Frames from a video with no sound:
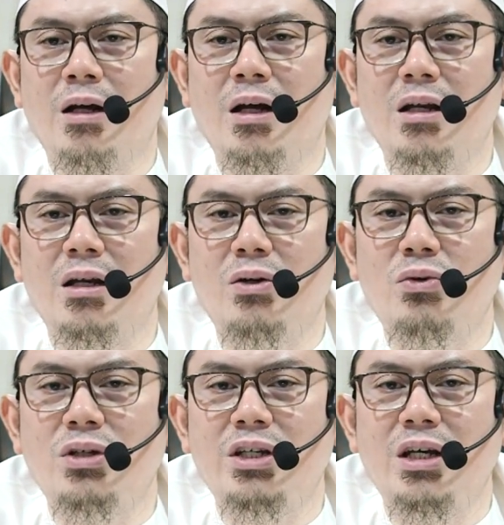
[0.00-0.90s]

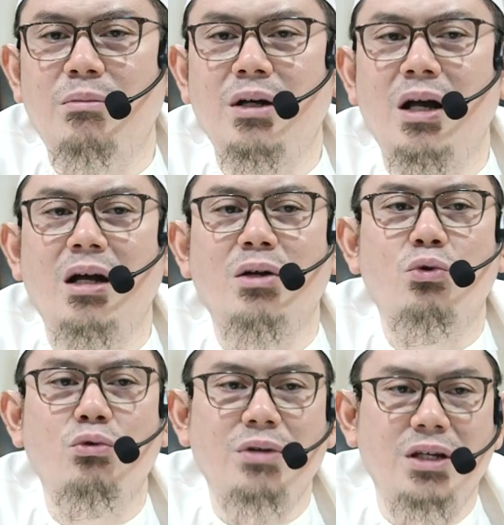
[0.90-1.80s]
kalau dia
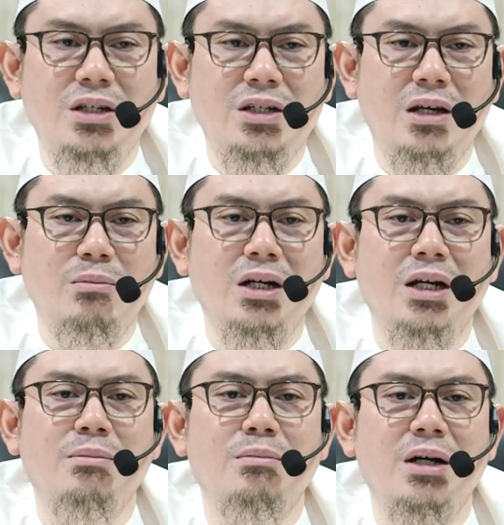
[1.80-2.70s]
mengagumi dan
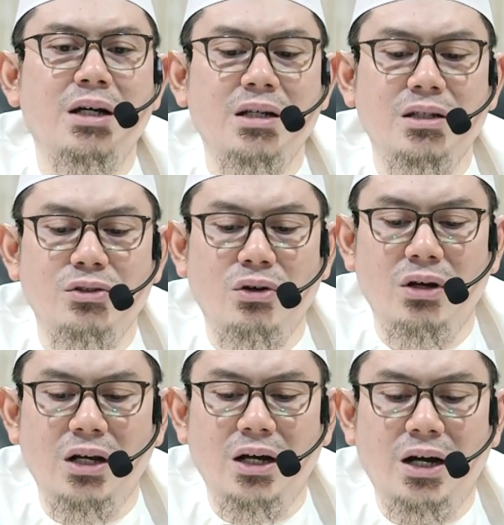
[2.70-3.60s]
menggemari
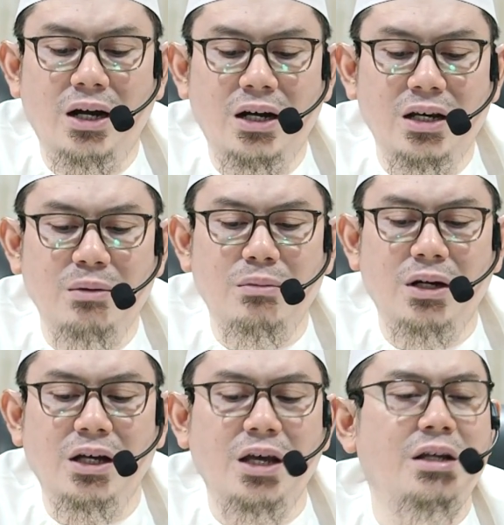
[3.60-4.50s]
seorang alim,
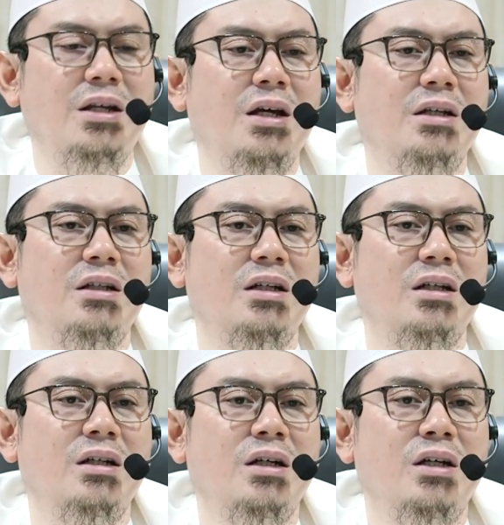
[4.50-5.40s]
maka ini
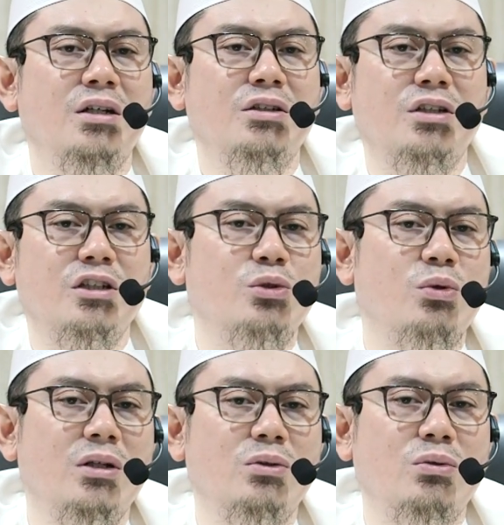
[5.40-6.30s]
adalah
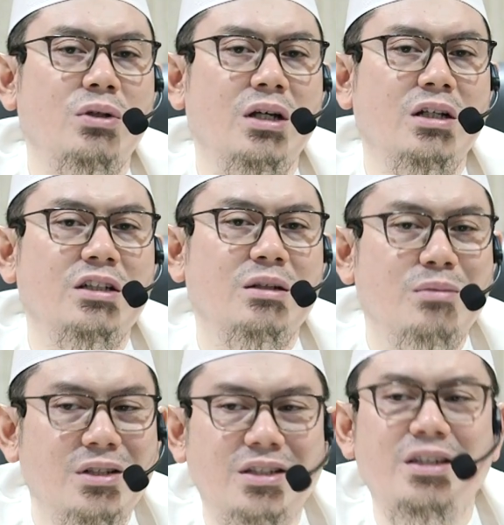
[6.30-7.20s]
sesuatu yang
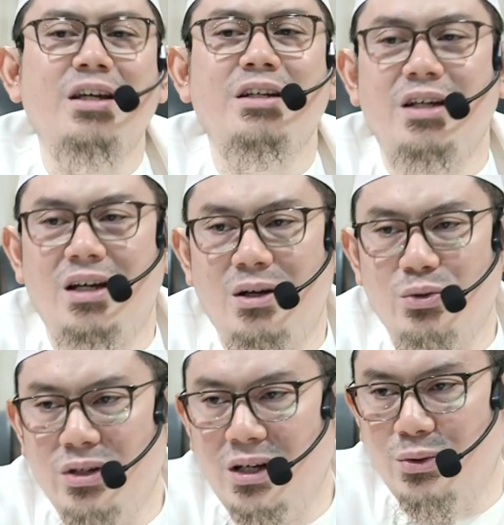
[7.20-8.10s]
semestinya dia
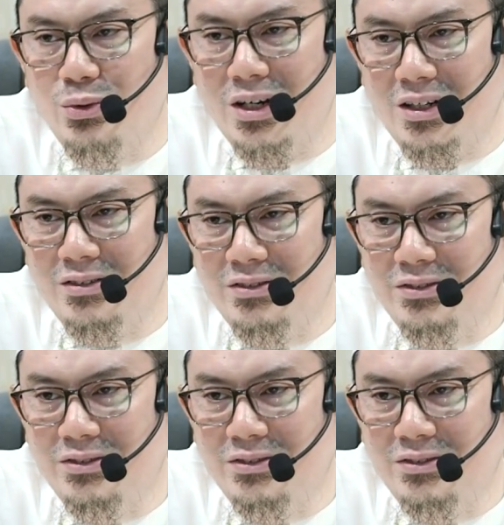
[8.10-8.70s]
harus lakukan.